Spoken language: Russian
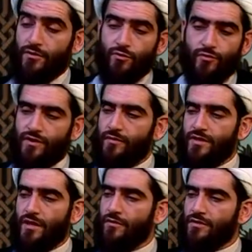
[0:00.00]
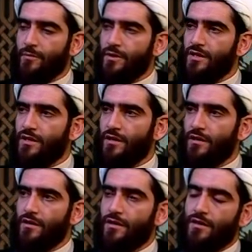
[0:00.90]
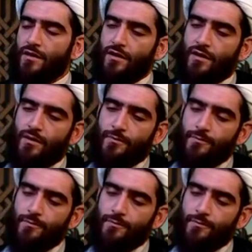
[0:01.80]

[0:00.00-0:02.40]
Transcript: то вне всякого сомнения э,